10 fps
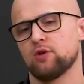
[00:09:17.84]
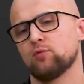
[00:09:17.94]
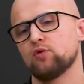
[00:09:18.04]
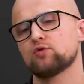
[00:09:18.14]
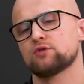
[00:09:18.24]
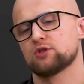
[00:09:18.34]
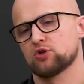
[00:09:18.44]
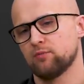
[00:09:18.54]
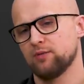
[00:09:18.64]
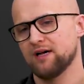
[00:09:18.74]
ему нужно,
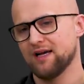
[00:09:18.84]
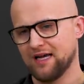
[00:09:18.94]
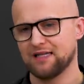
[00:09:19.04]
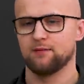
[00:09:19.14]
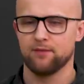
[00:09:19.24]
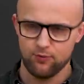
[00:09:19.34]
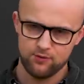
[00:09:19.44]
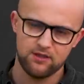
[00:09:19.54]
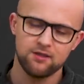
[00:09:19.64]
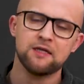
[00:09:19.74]
чтобы рядом
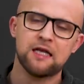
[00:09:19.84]
люди